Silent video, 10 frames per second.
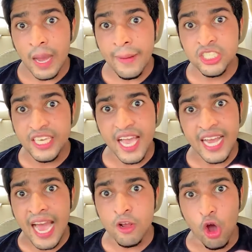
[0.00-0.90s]

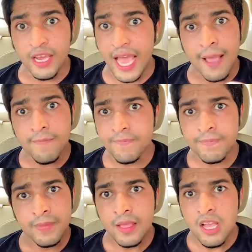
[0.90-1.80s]
समझिए कान खोल के
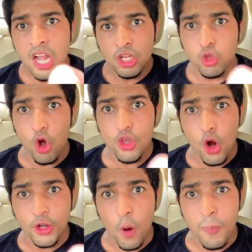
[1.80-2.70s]
तू
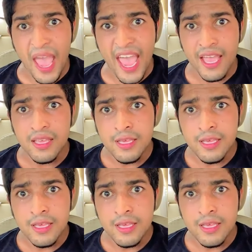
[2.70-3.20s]
यूट्यूब पे